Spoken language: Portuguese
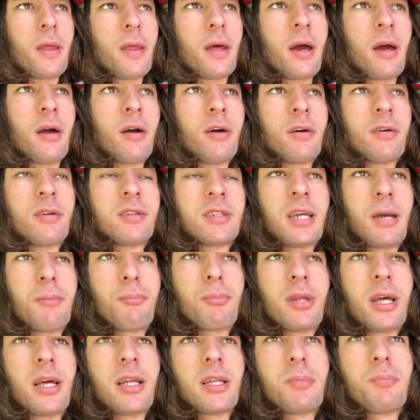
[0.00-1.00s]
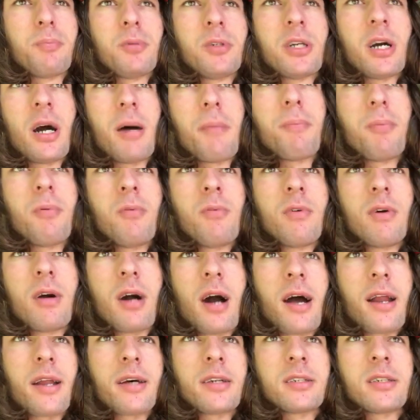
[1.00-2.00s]
Eu sempre tento puxar pra um
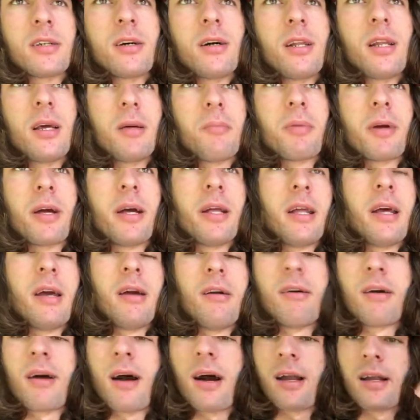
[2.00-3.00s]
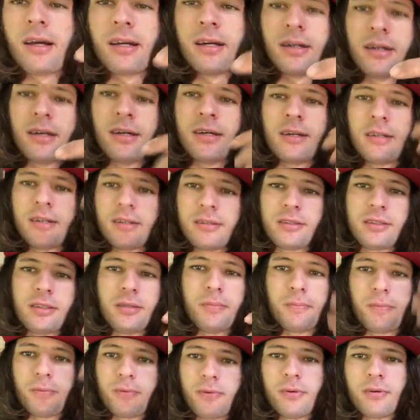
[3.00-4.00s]
cara só, né? Porque daí o cara,
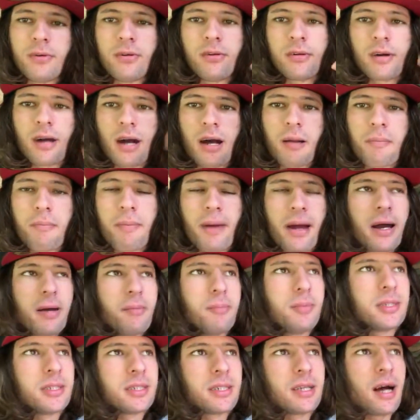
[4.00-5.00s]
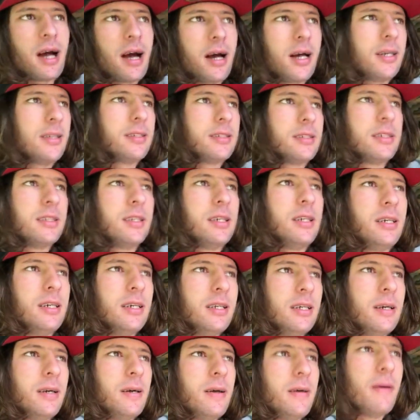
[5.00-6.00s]
tipo, o cara pega amizade
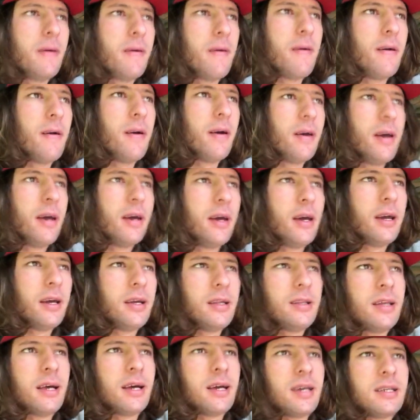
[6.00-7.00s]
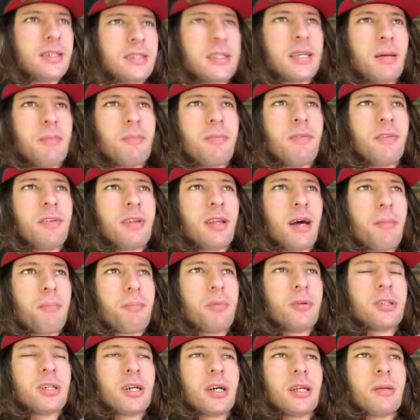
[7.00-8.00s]
e daí sempre tá
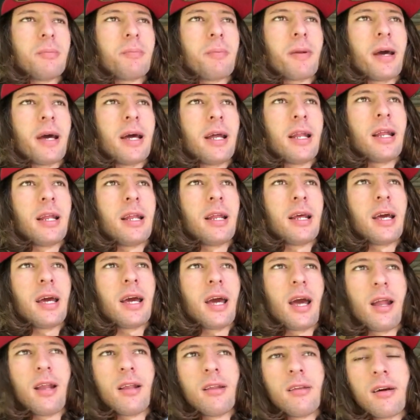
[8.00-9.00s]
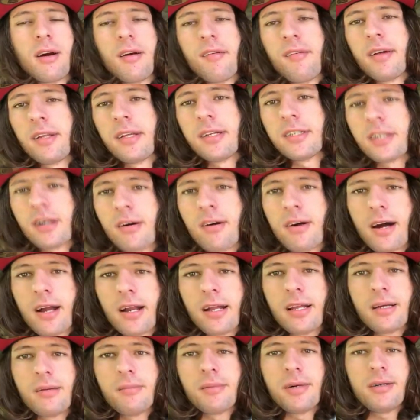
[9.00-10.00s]
puxando pra ele ali e ele nunca vai deixar o
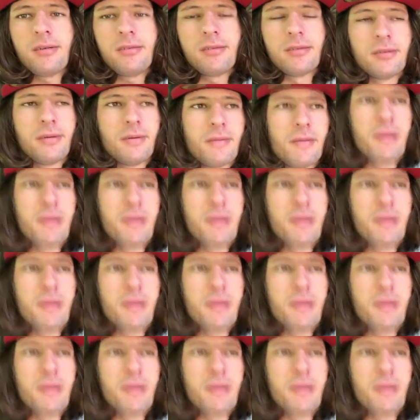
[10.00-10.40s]
cara na mão.